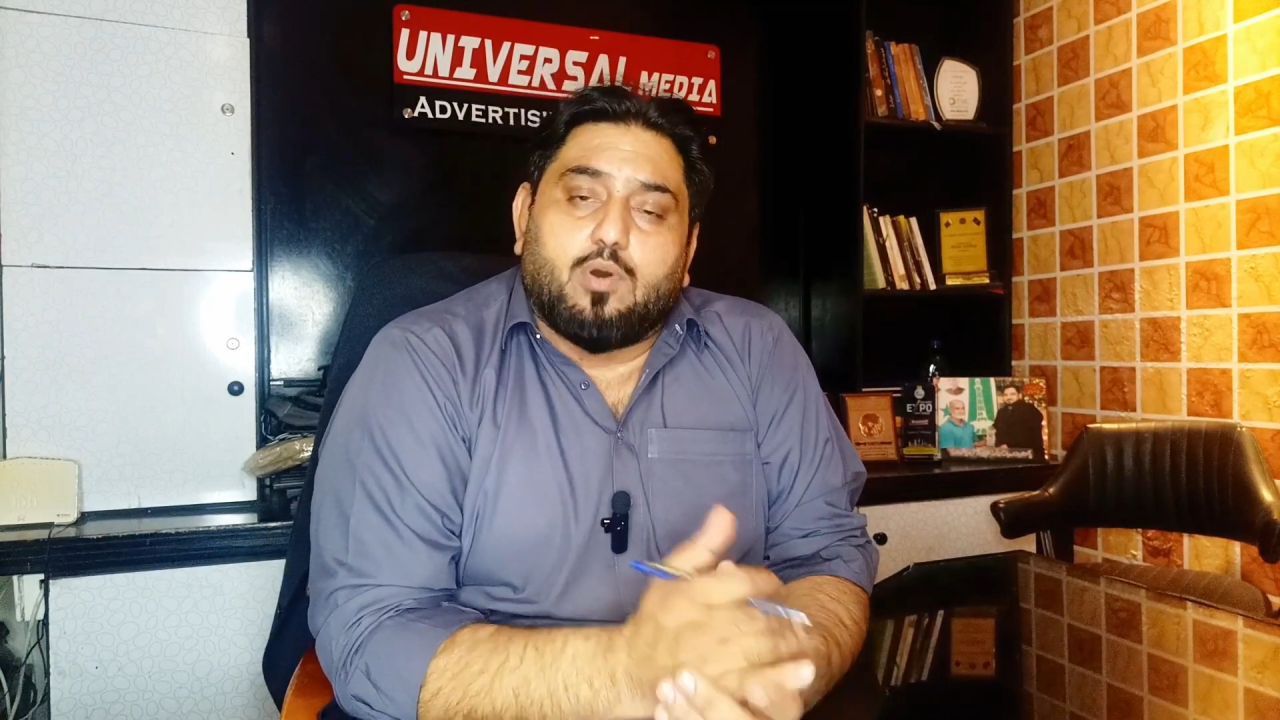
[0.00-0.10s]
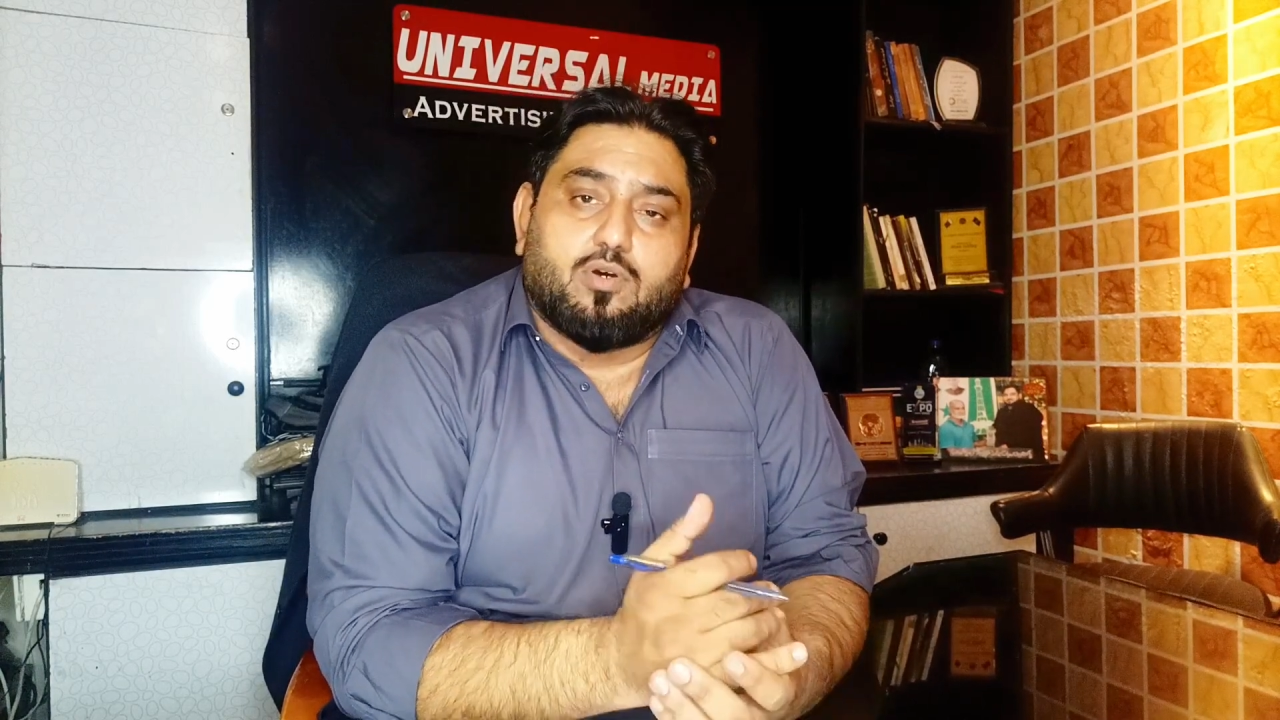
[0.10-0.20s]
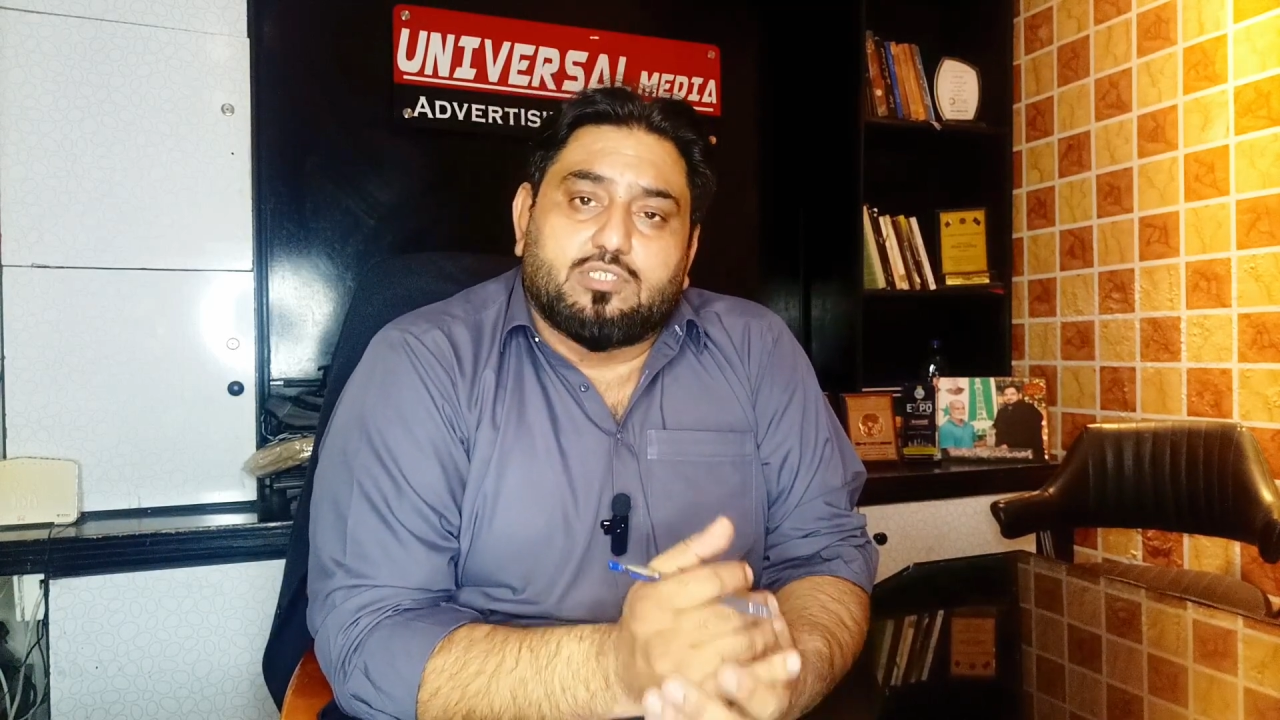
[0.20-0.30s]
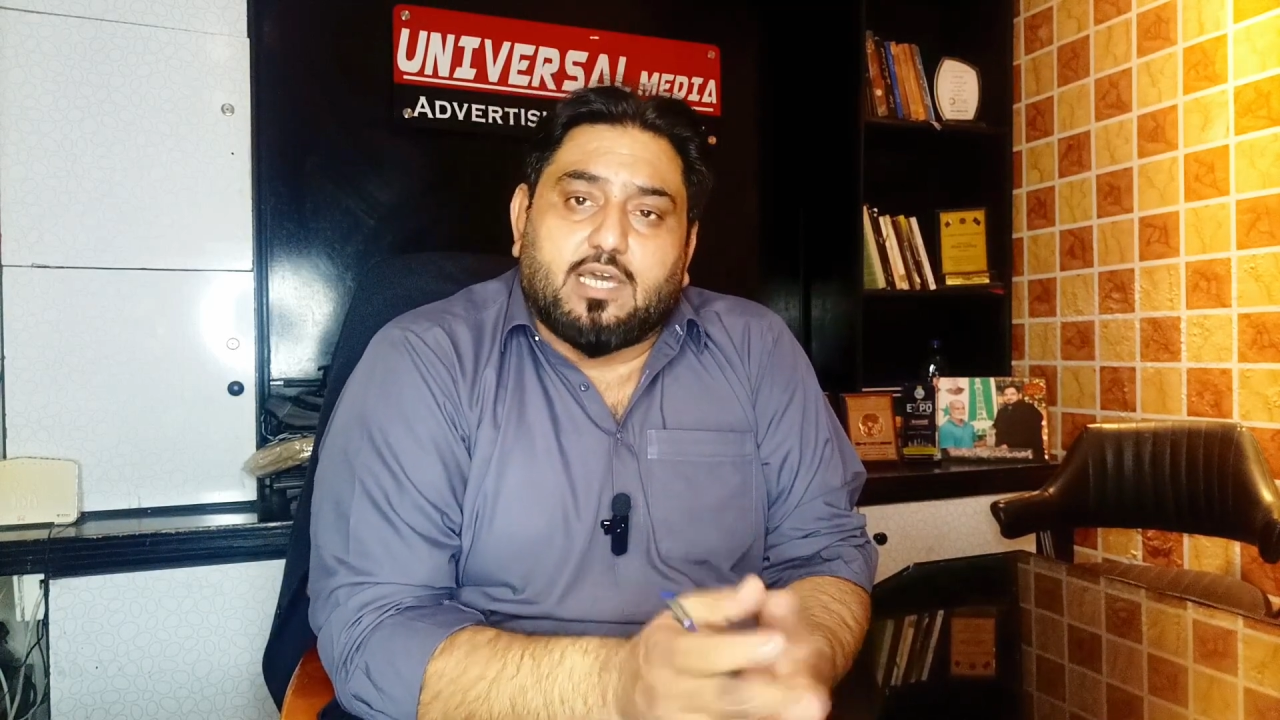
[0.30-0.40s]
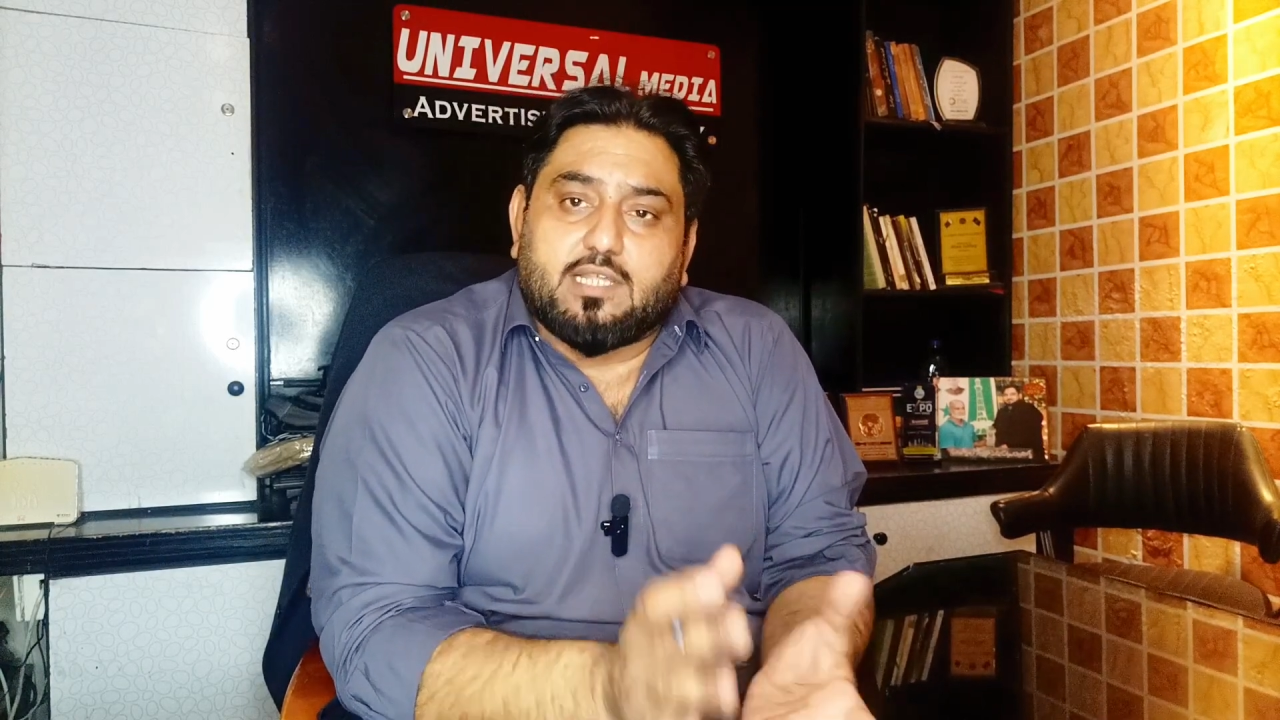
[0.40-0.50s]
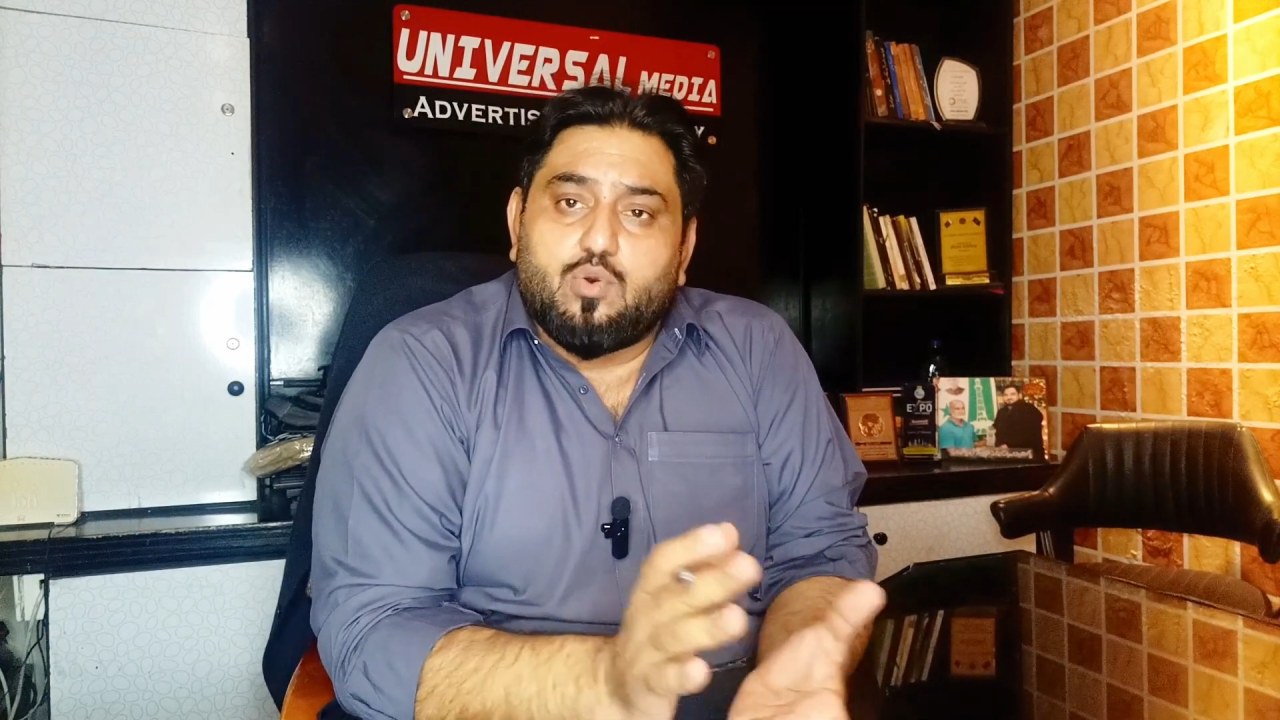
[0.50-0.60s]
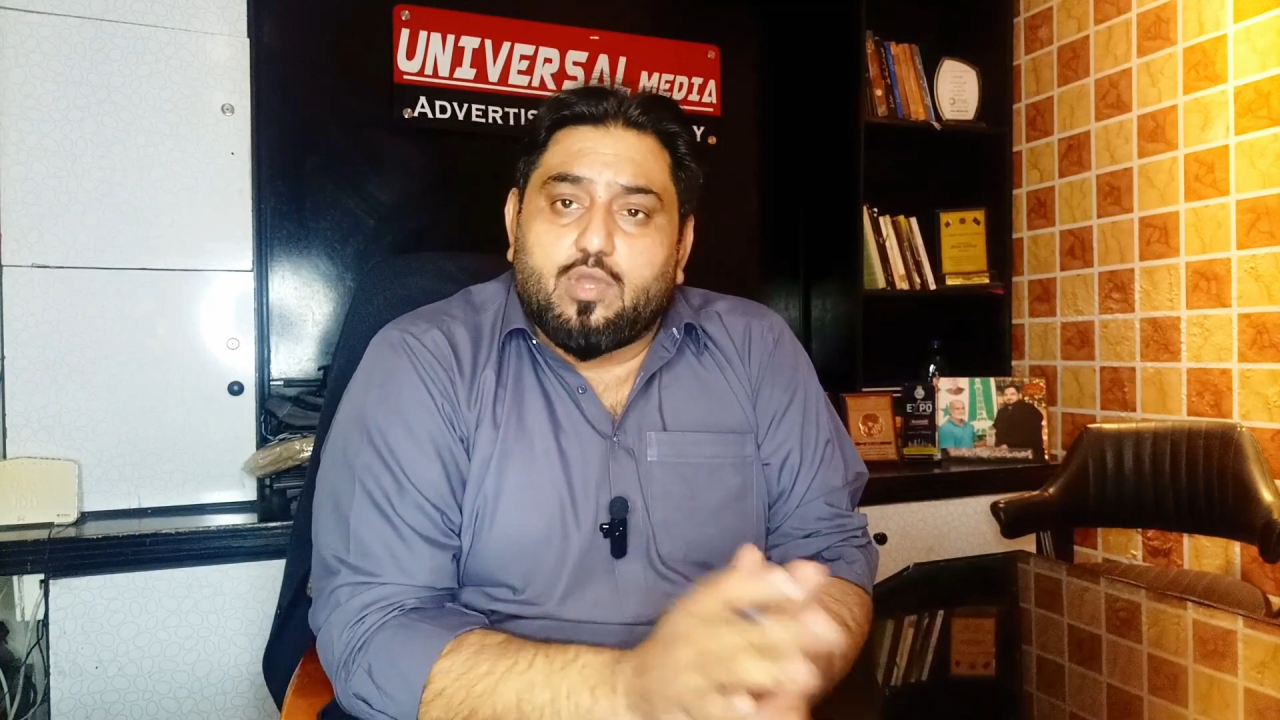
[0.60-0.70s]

बहुत ज्यादा